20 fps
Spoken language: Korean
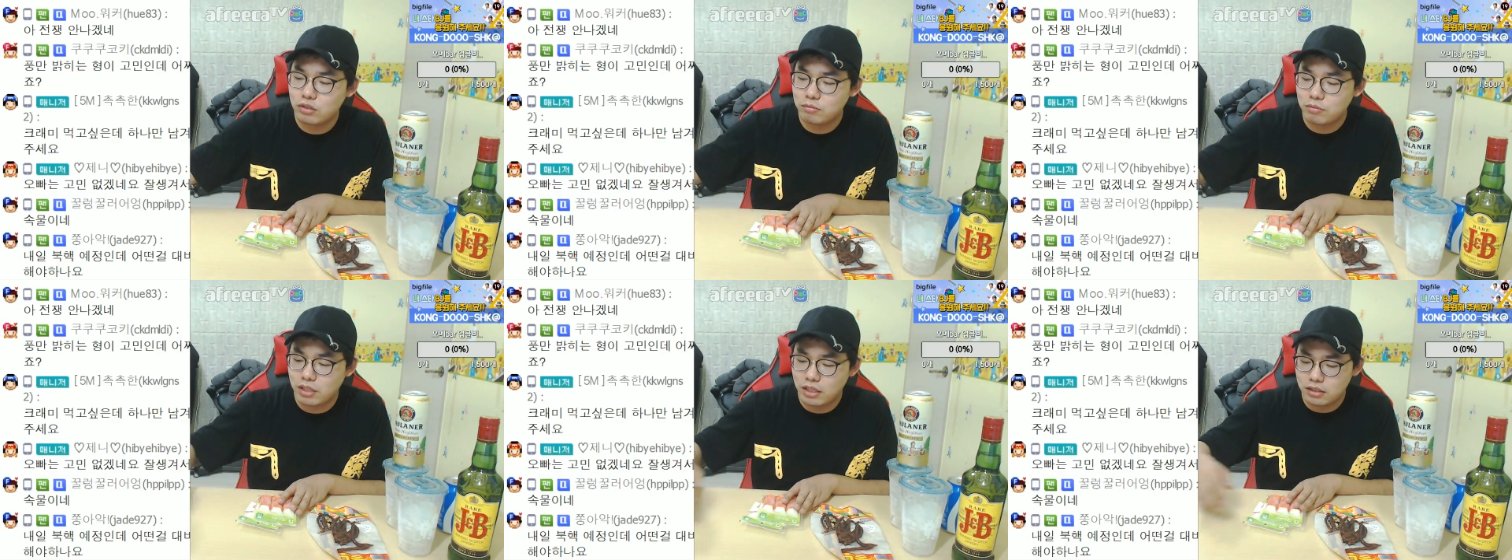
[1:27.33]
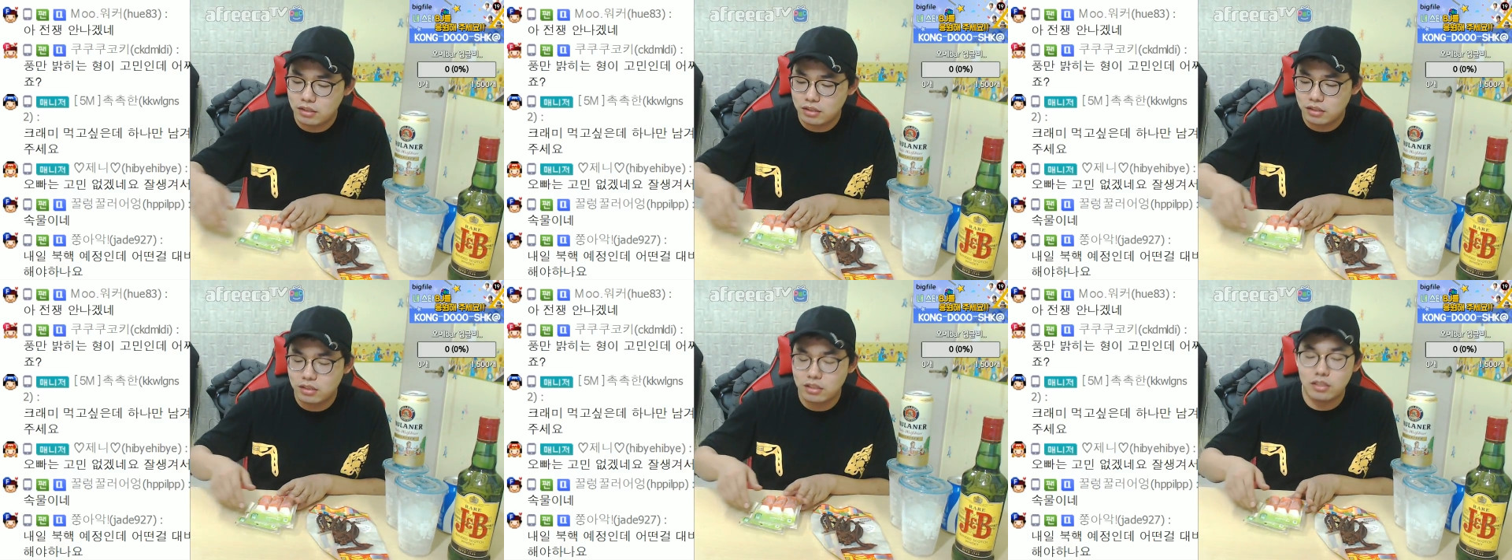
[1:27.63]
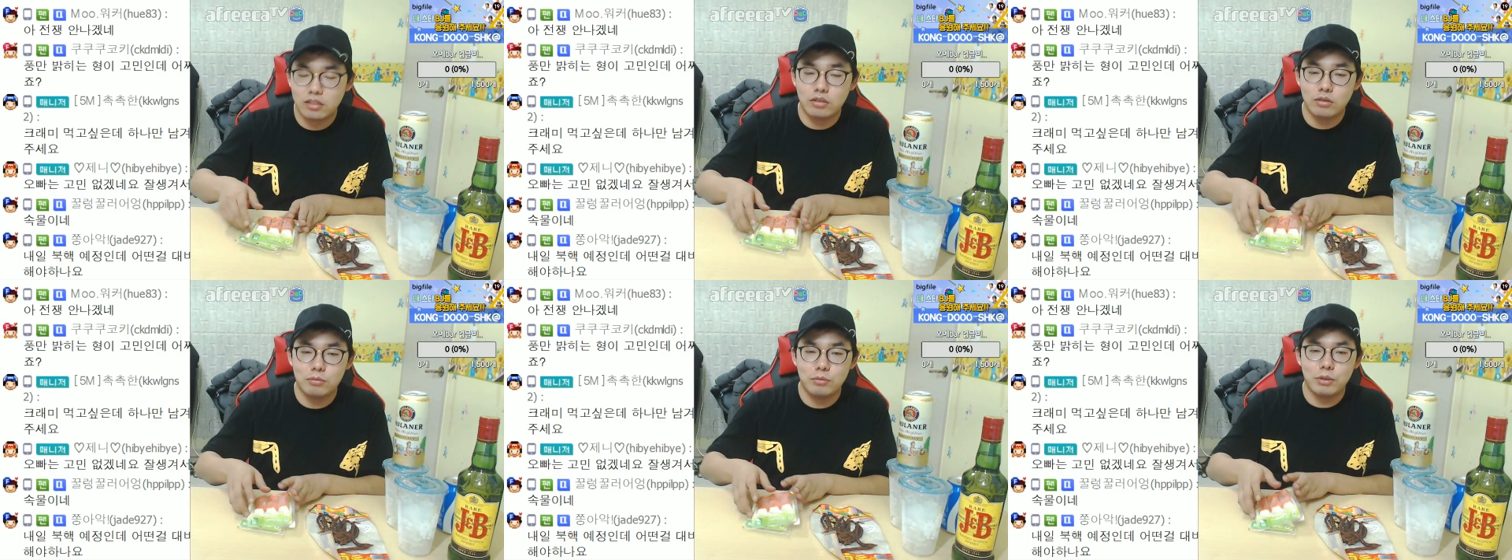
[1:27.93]
지금
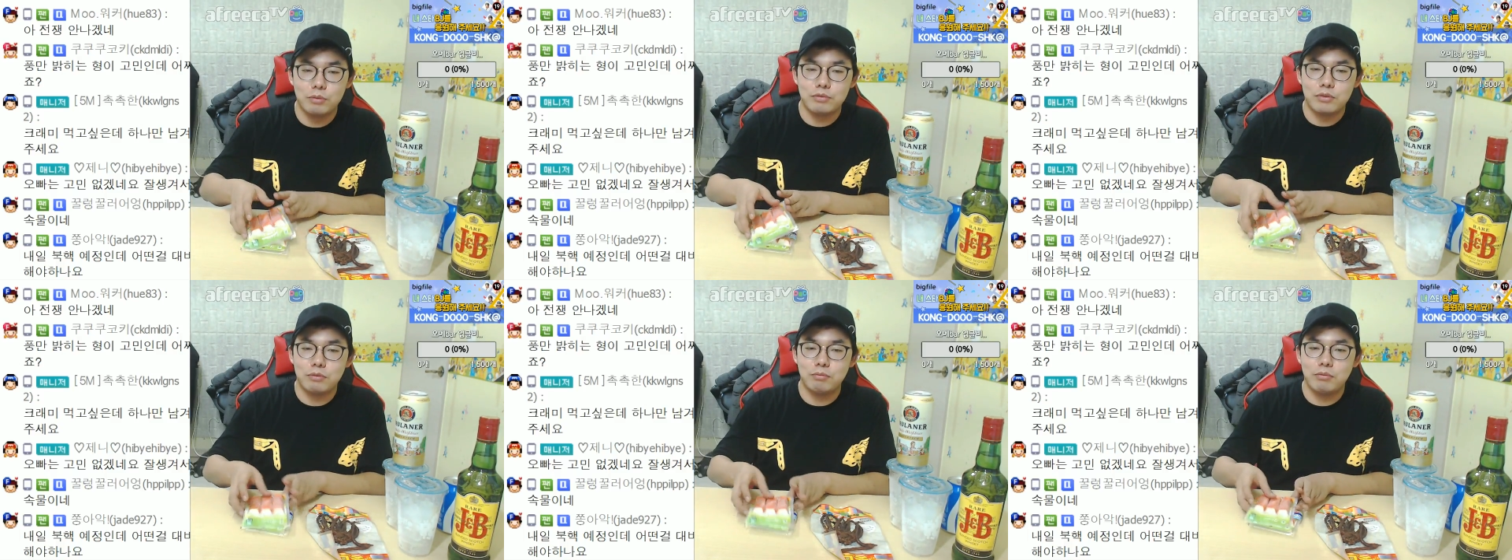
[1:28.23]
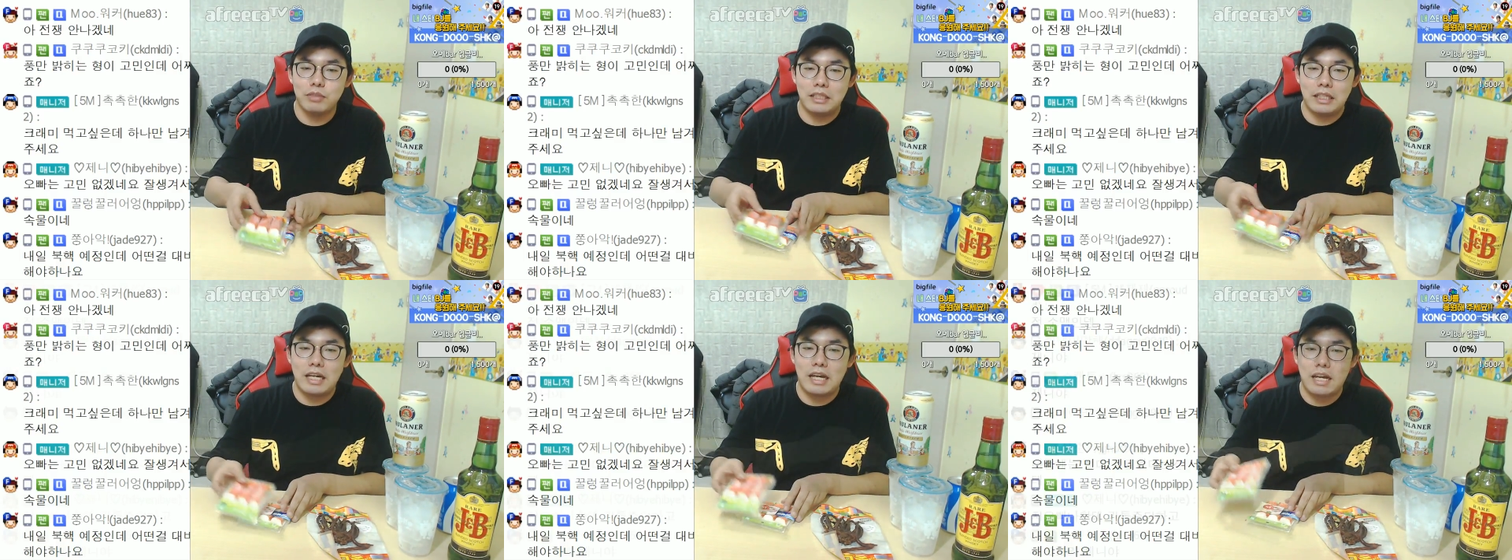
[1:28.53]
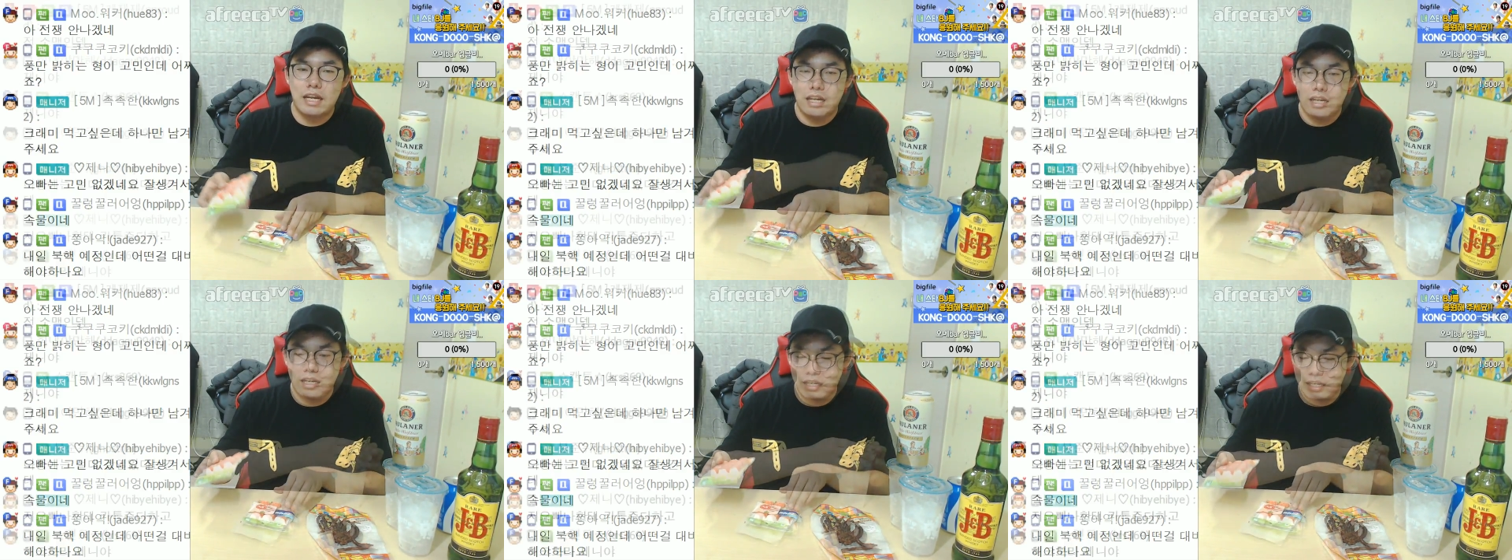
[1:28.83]
게스트가 너무
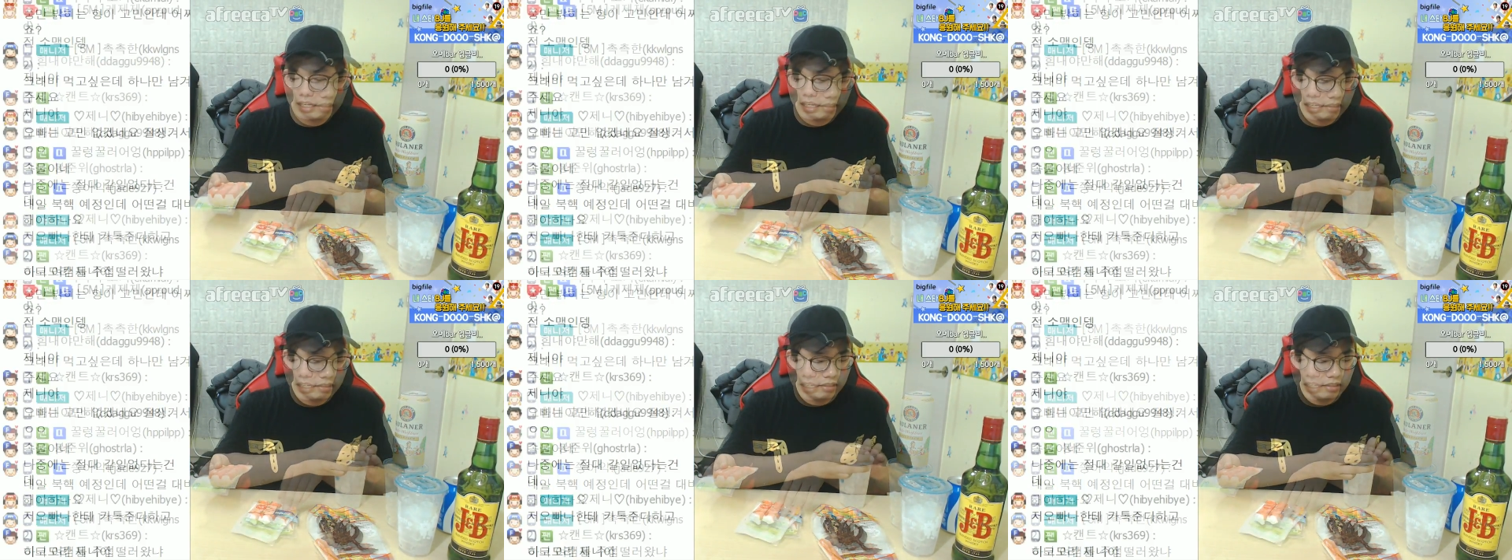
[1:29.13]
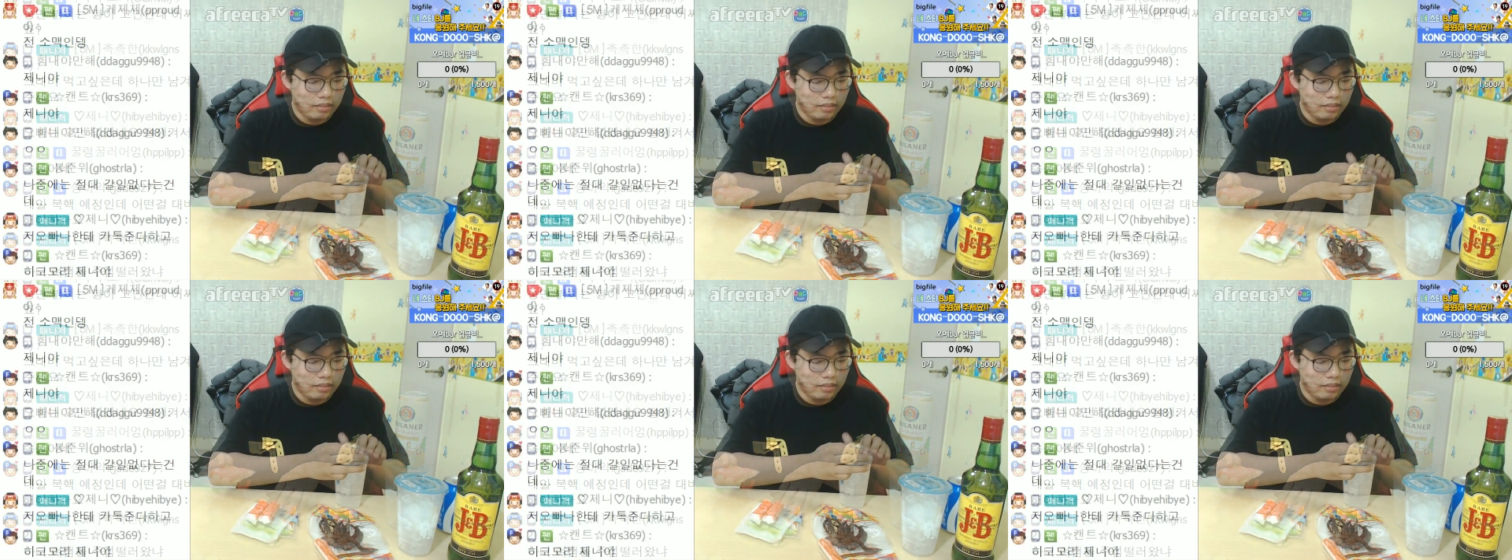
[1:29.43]
없습니다.